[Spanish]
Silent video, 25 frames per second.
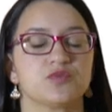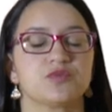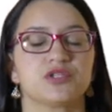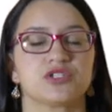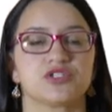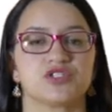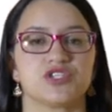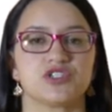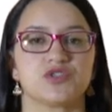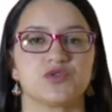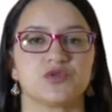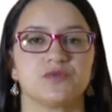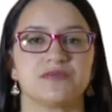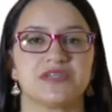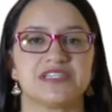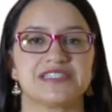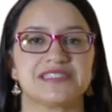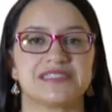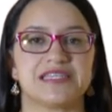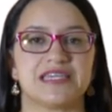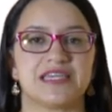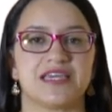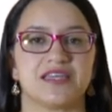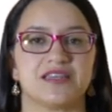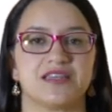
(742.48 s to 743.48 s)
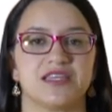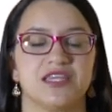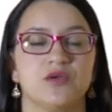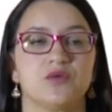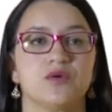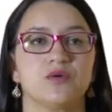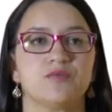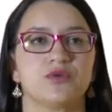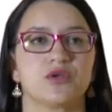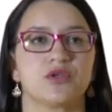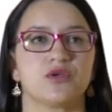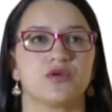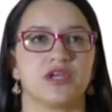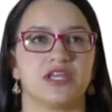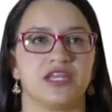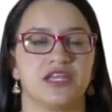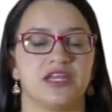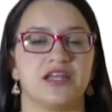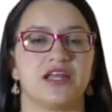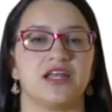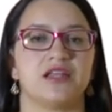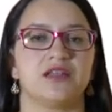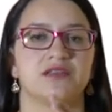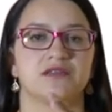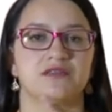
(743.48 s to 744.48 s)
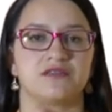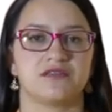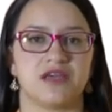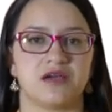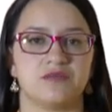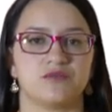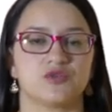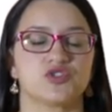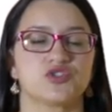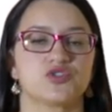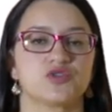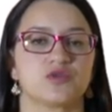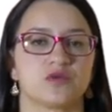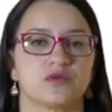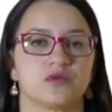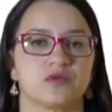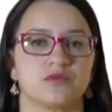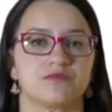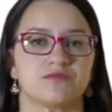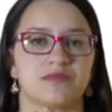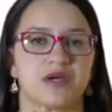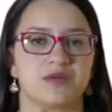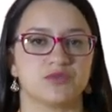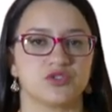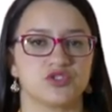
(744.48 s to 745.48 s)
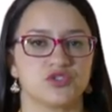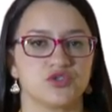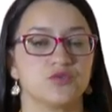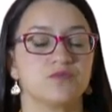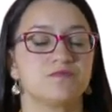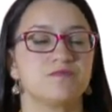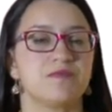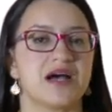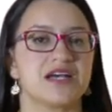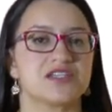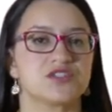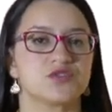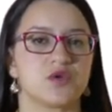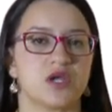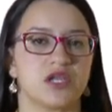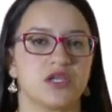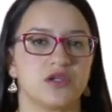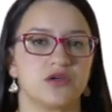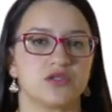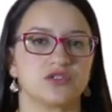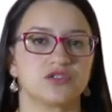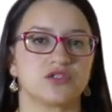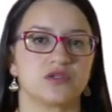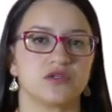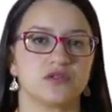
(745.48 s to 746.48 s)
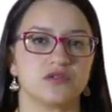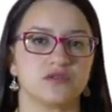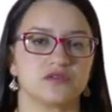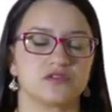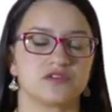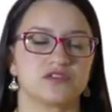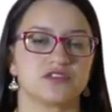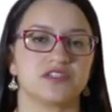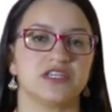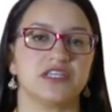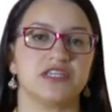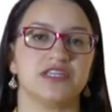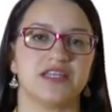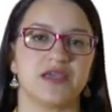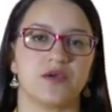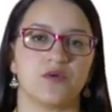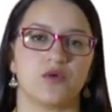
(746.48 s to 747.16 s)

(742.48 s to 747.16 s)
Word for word: un proceso investigativo, por lo general vamos de un paso al otro sin